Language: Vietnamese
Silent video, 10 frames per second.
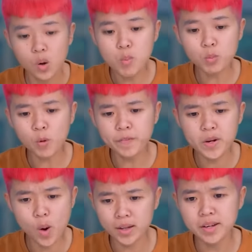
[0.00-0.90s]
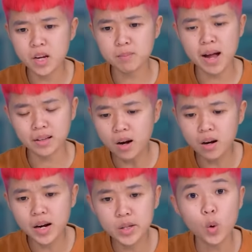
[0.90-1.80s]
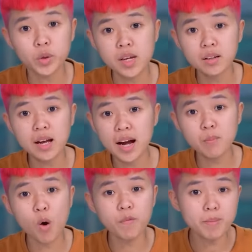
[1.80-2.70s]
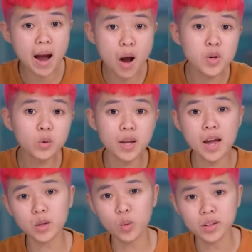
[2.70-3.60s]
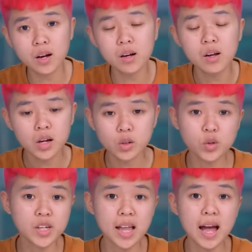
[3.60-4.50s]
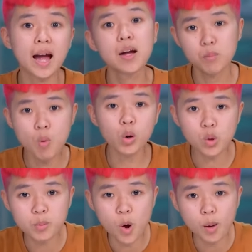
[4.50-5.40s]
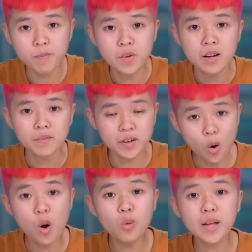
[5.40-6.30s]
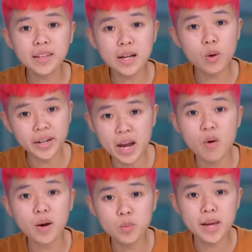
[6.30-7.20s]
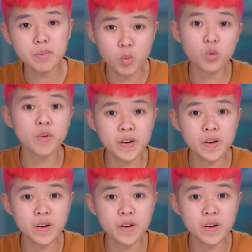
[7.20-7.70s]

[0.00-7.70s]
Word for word: Có một bộ phim hoạt hình Nhật Bản cực kỳ nổi tiếng đã gắn bó với bao nhiêu thế hệ tuổi thơ, đó chính là Bộ Đông Đóm. Và đó cũng là tên loại kẹo ngày hôm nay mình muốn